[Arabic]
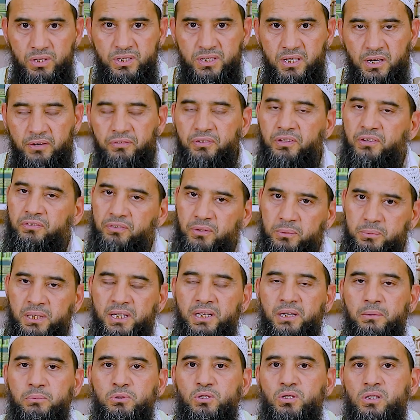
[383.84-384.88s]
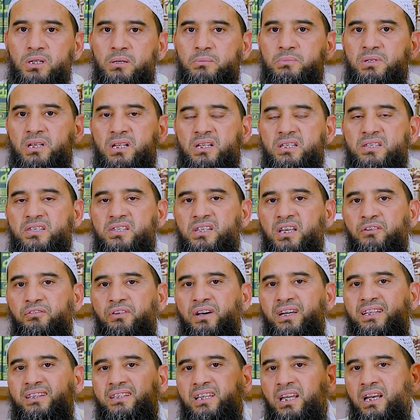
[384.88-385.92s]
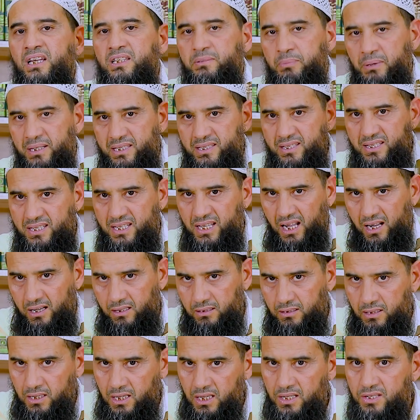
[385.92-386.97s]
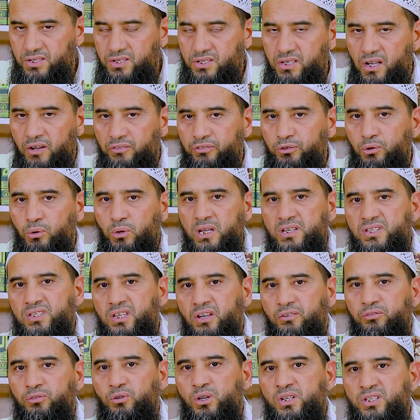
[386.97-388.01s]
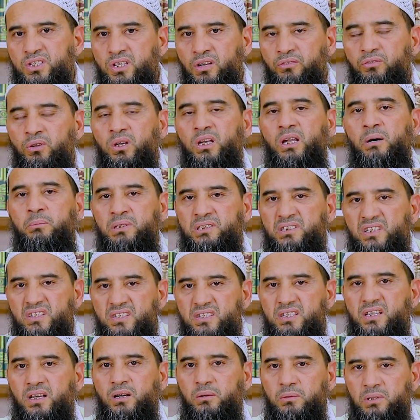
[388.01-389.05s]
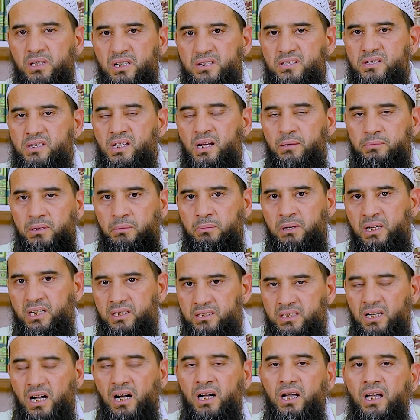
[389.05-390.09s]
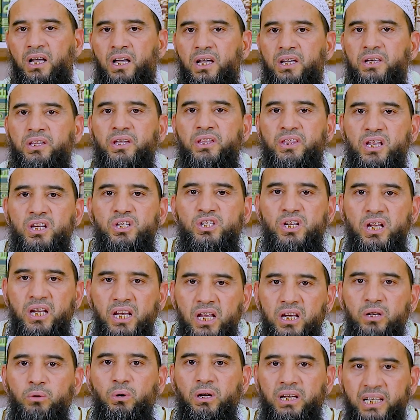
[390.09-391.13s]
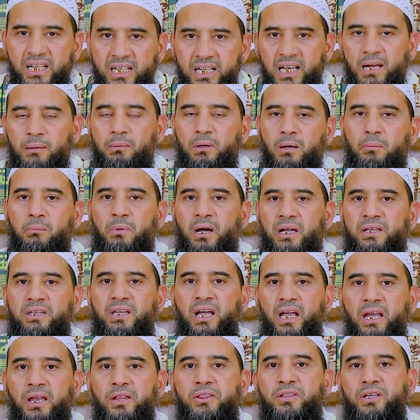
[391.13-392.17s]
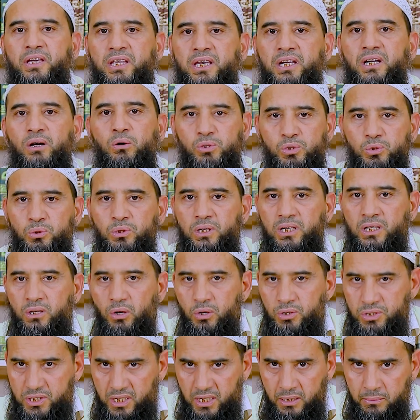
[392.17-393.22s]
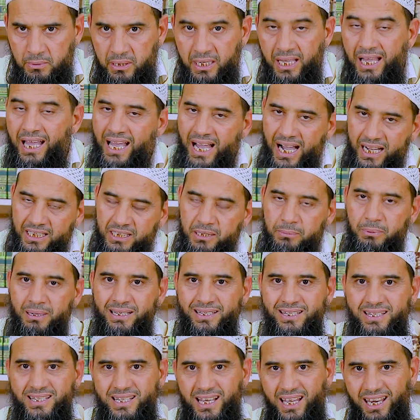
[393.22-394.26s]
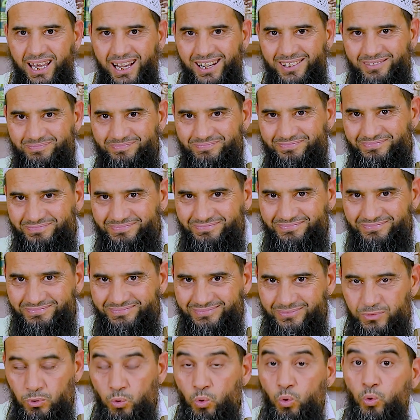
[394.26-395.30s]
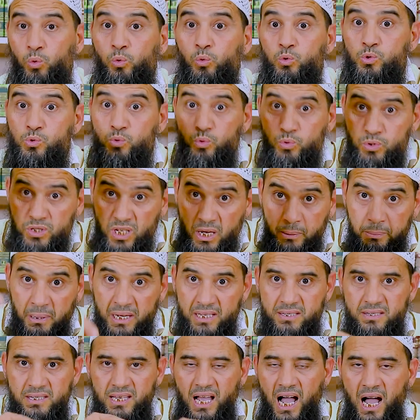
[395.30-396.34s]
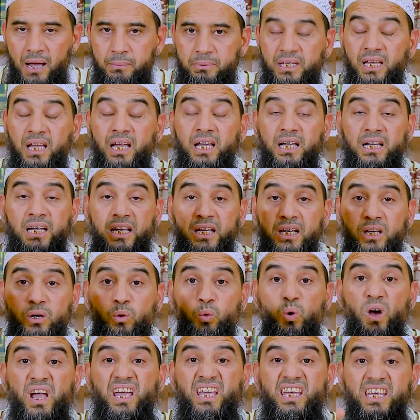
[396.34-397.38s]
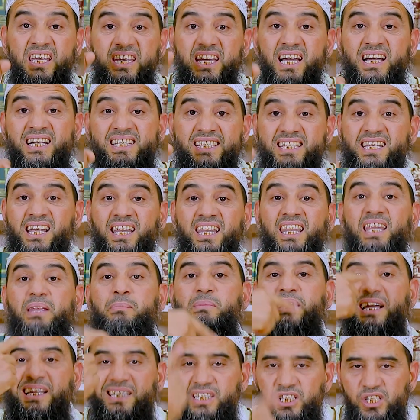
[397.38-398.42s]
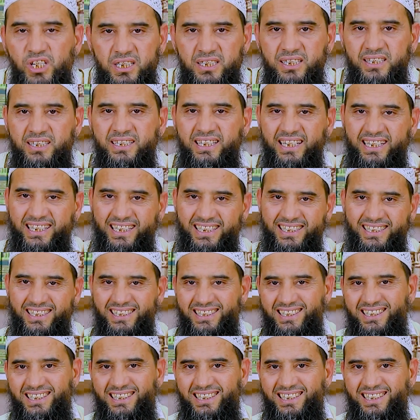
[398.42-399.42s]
واستغفر فبدا النبي صلى الله عليه وسلم زاد الاستغفار الثالث بعد الصلاة استغفر الله استغفر الله استغفر الله ما انت السلامك السلام تباركت يا ذا الجلال والاكرام اللهم عنا على ذكرك وشكرك وحسن عبادك هذه بعد الصلاه ونصح بها الصحابي قال لي وياك تصلي ما قلتيش هذا الذكر